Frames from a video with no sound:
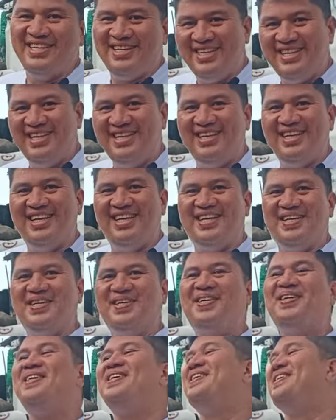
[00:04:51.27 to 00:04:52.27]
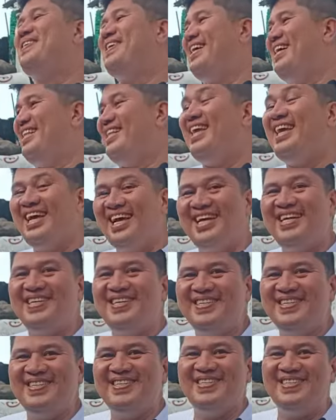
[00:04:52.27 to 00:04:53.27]
Ah, pati koor tumataya dyan.
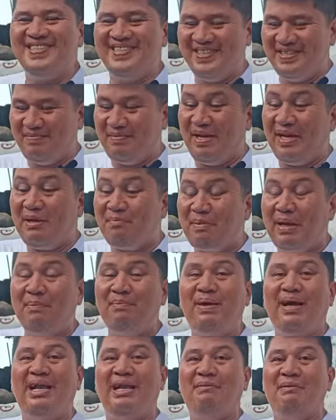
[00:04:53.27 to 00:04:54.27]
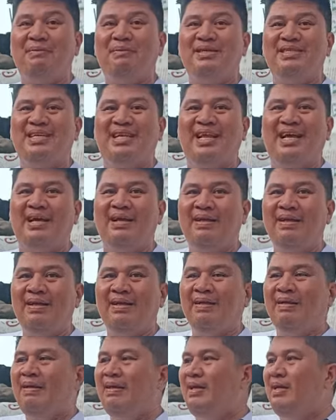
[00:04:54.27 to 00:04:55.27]
Oo. Pero nagpapaalam naman sila.
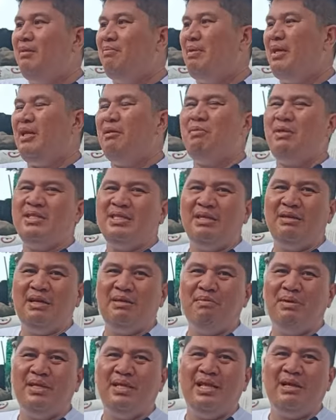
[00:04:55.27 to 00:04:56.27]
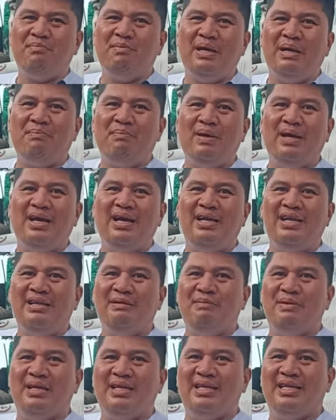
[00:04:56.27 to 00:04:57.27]
Ah, Pero minsan iba hindi
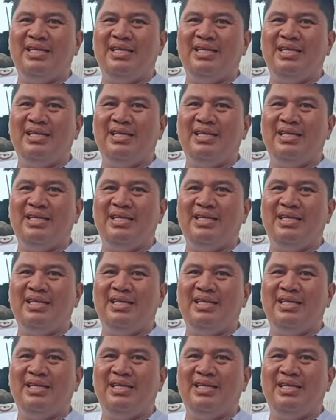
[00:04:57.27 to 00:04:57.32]
nagpapaalam eh.